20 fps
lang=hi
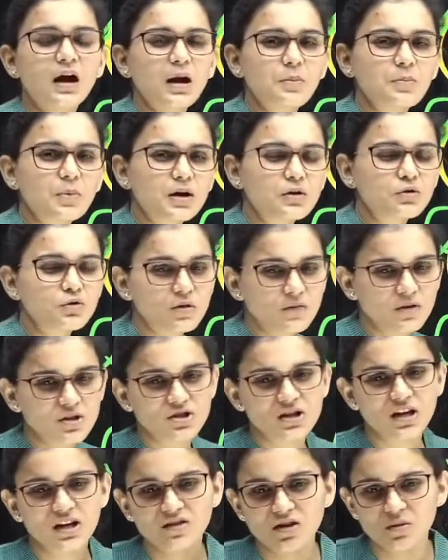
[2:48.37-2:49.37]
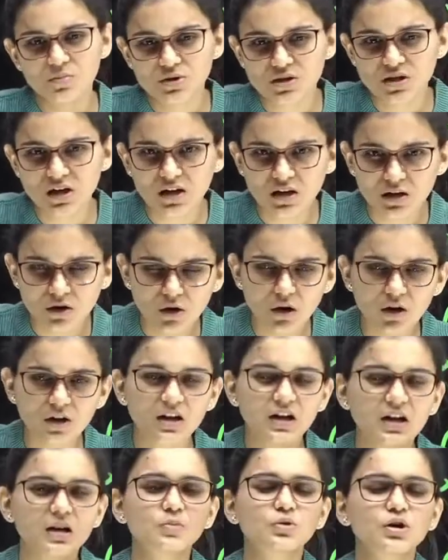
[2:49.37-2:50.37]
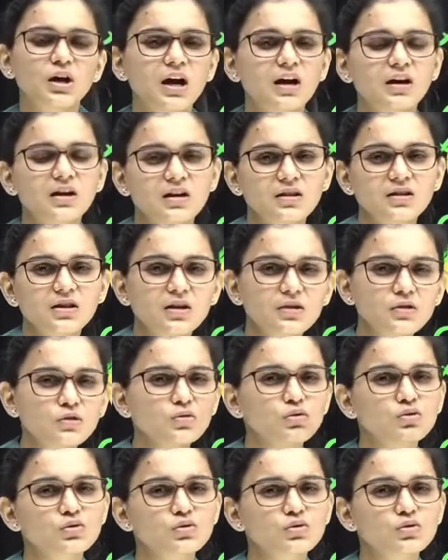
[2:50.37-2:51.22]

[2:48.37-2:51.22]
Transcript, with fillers: आपका नोटिफिकेशन आता है पिछला रिकॉर्ड अगर हम उठा करके देखें तो